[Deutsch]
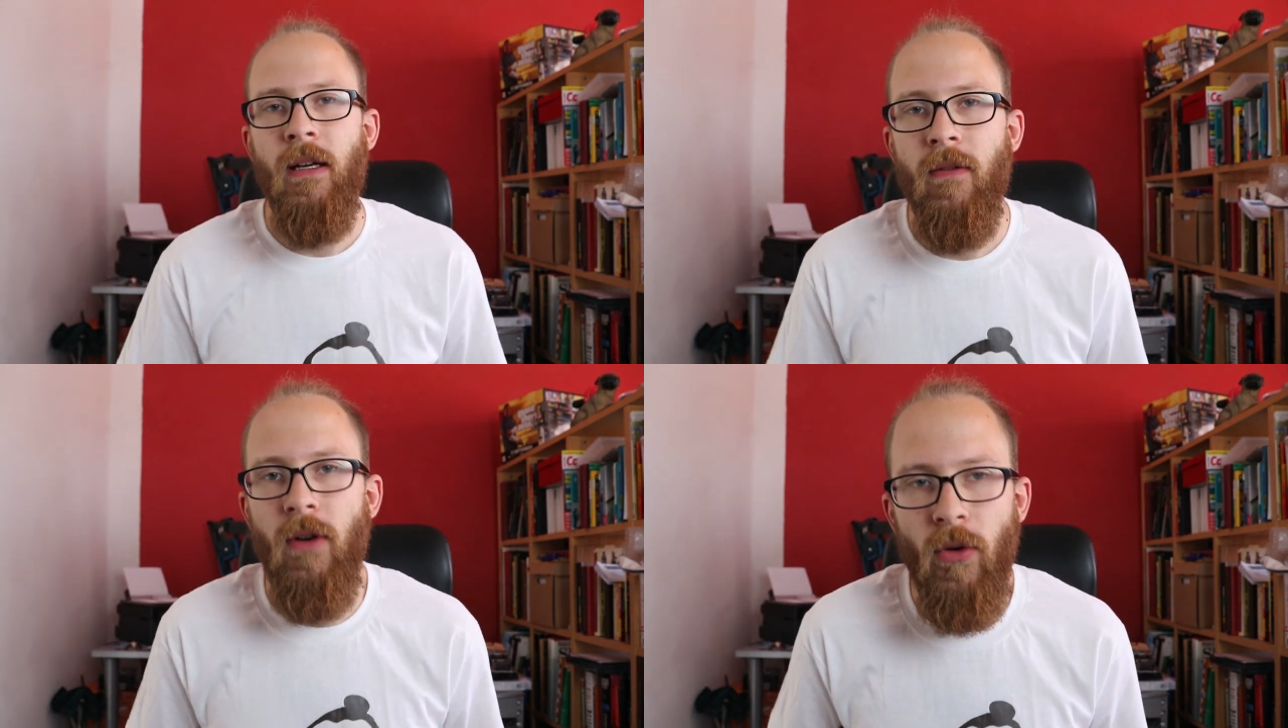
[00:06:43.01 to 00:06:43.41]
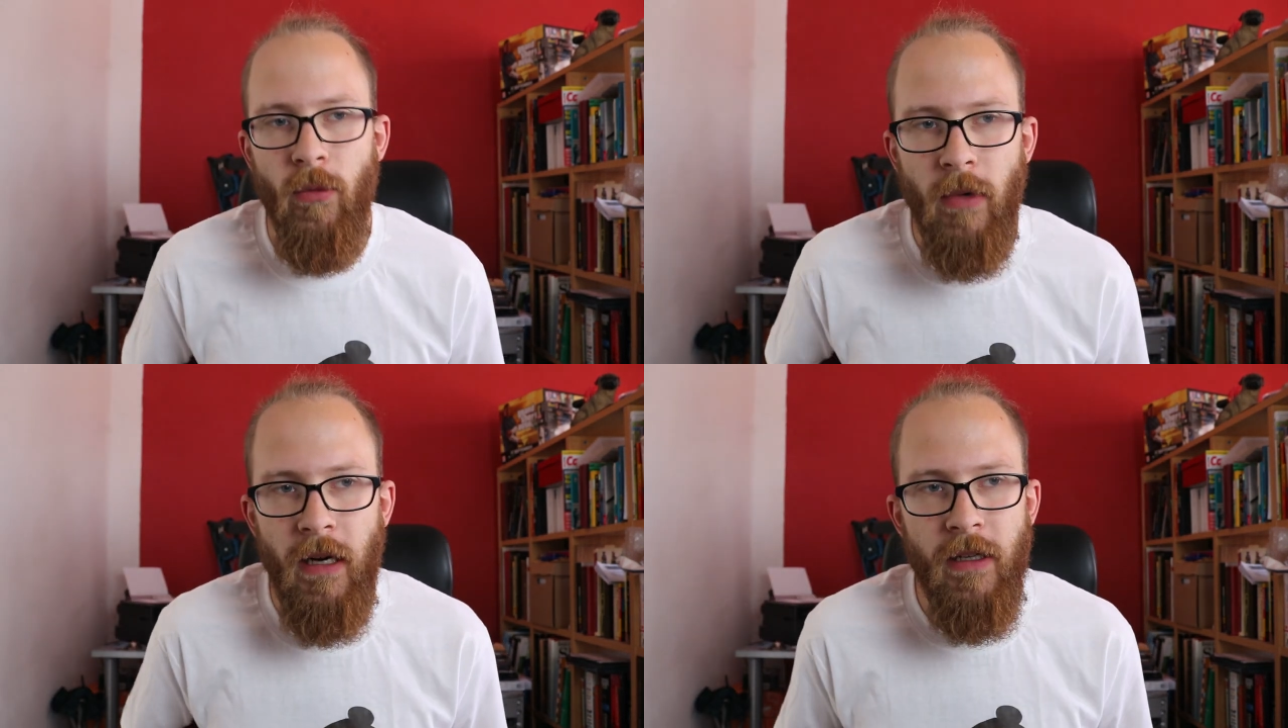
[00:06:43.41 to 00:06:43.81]

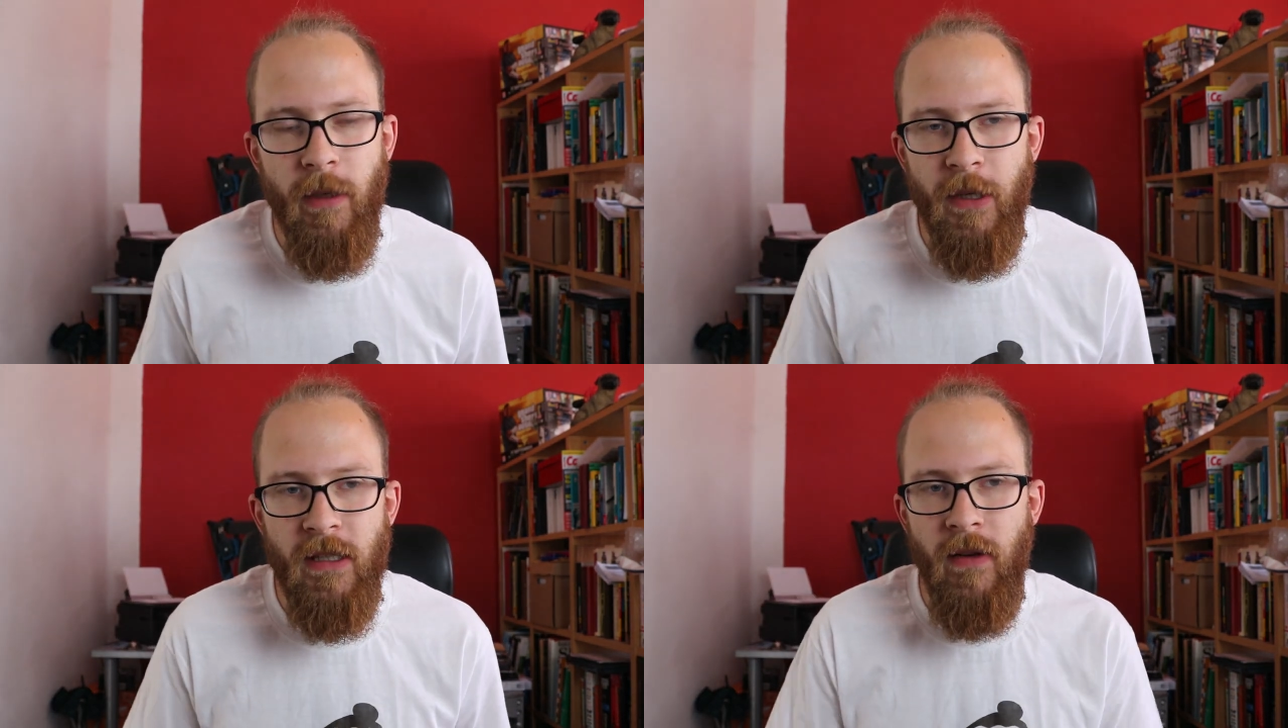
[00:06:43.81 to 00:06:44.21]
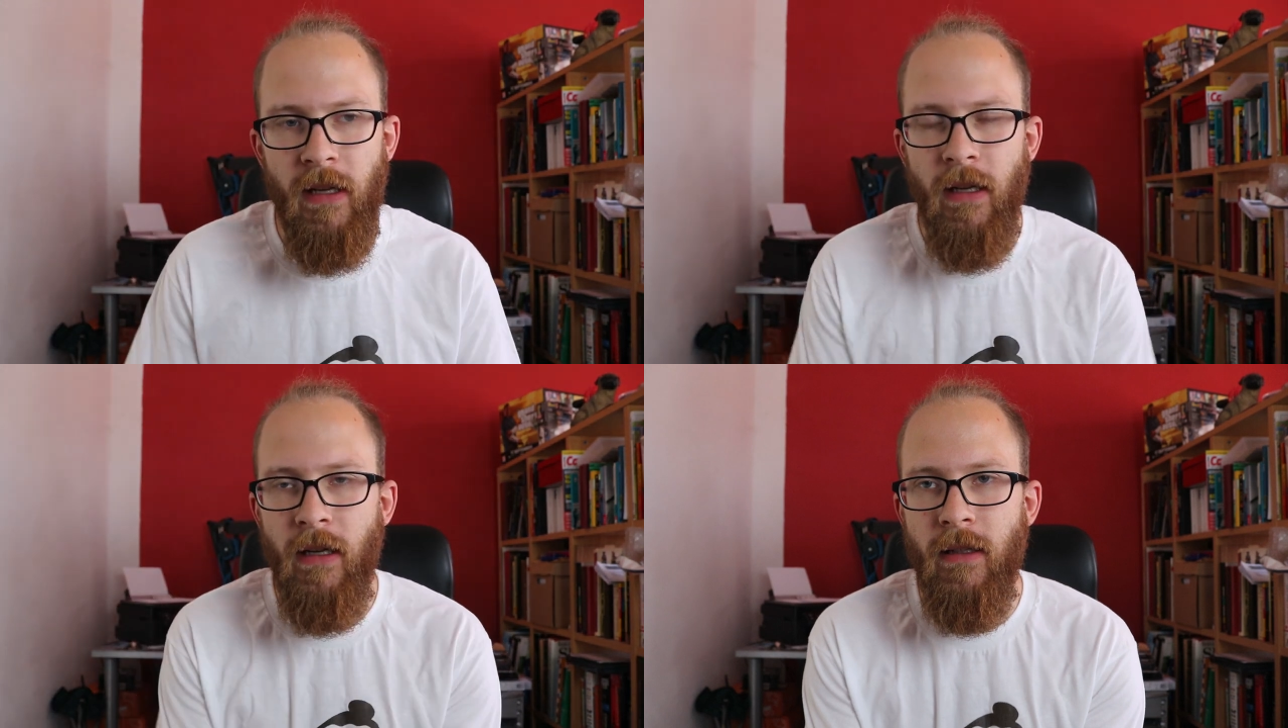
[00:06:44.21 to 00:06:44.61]
Warum ein EP2
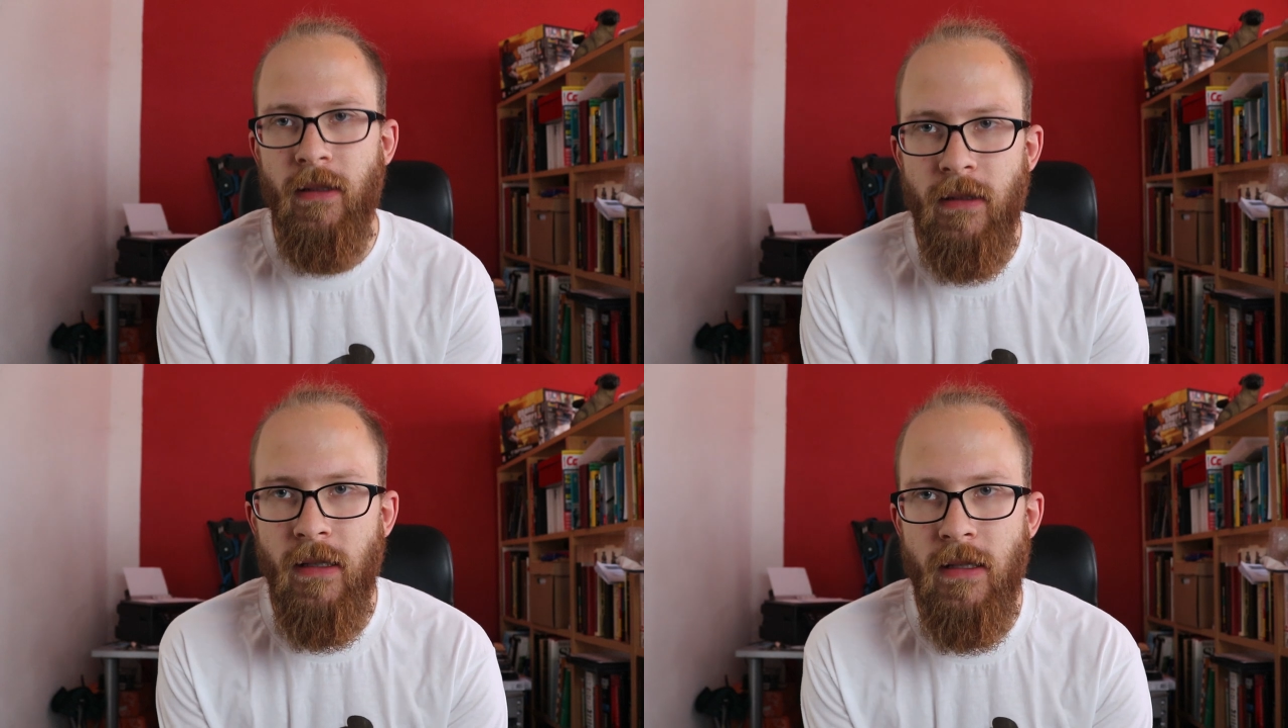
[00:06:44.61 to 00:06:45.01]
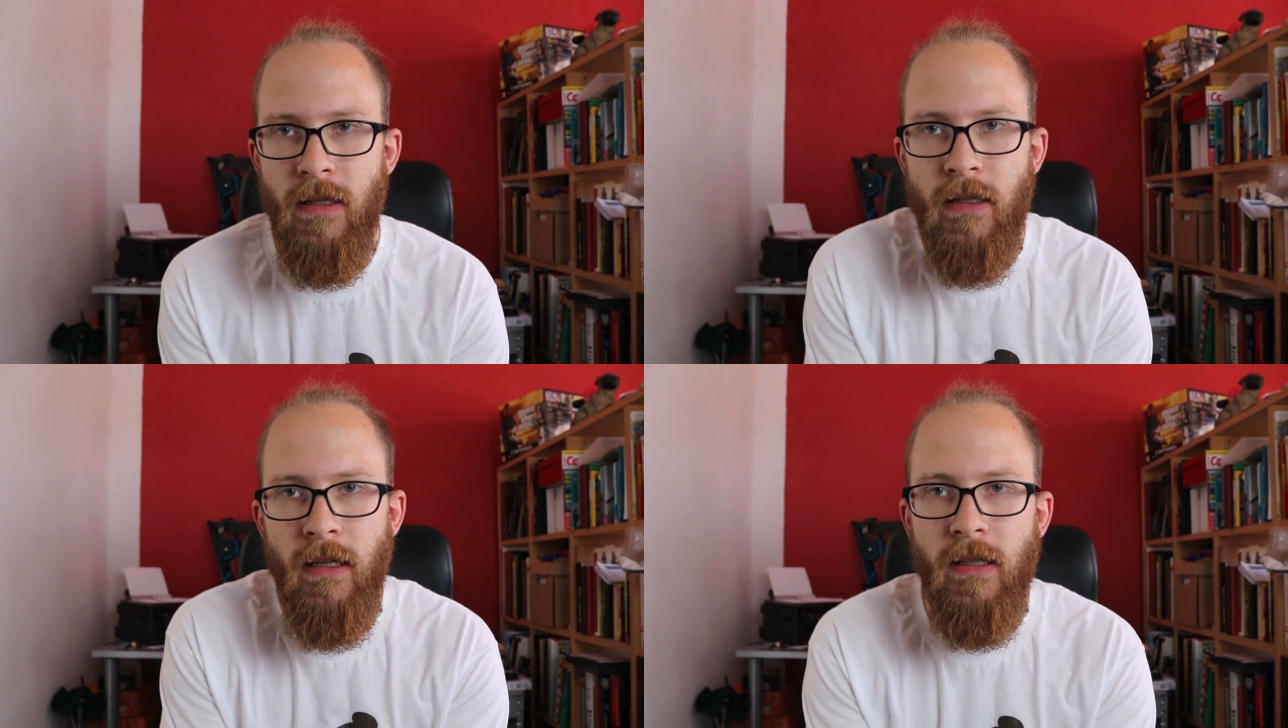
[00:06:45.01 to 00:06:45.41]
Lenkrad? Das
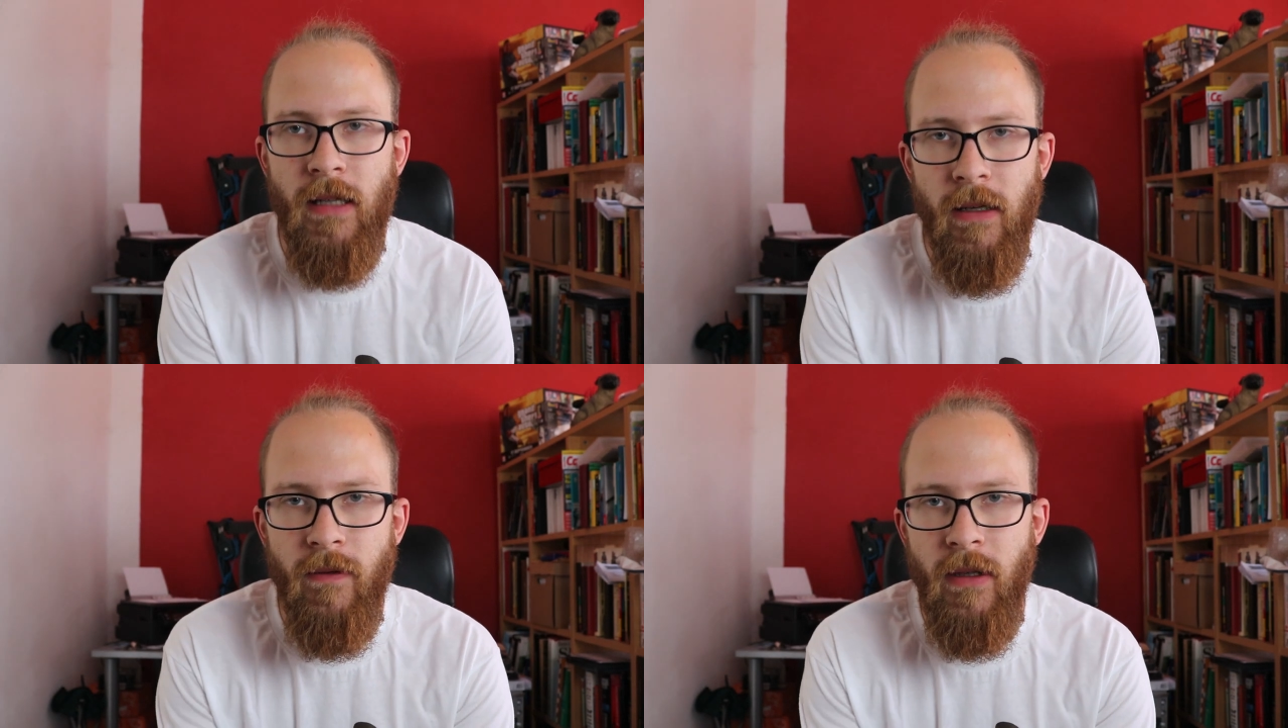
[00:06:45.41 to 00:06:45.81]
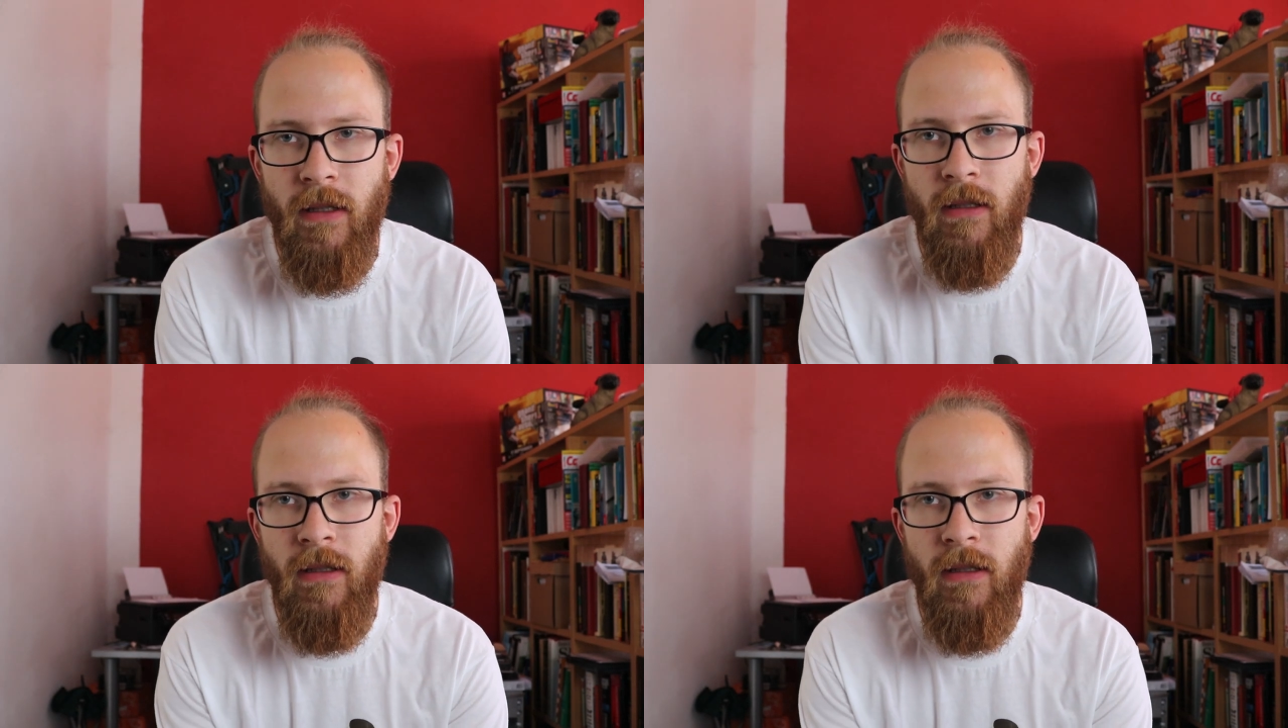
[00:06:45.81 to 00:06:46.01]
ist ganz einfach,